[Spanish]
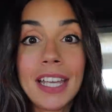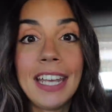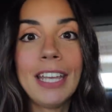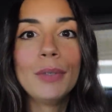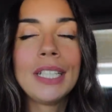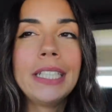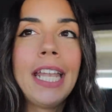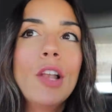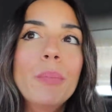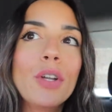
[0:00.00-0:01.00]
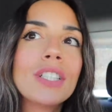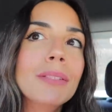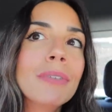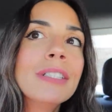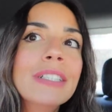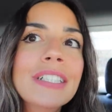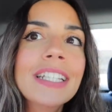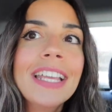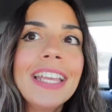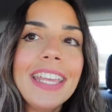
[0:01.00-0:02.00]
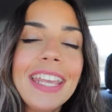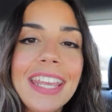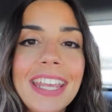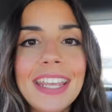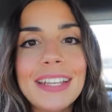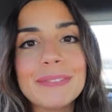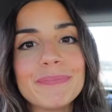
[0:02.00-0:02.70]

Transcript: que creemos que será lo próximo y,